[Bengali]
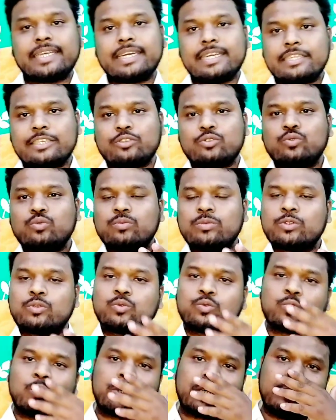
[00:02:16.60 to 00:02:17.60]
থেকে যে
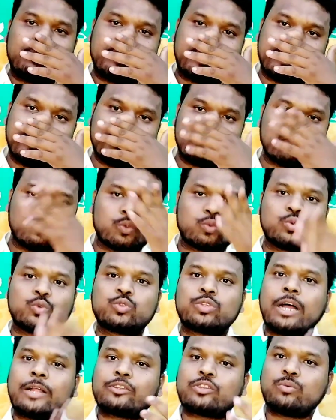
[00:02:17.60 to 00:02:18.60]
দুটো টিমই কিন্তু
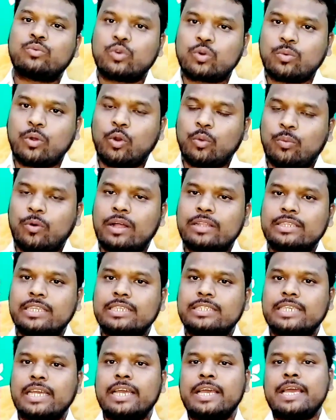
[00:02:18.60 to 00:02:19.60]
দুর্দান্ত ফুটবল উপহার
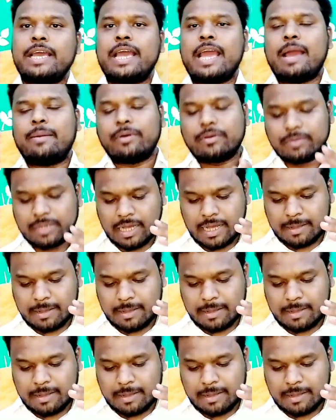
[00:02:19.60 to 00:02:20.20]
দিয়েছে এবং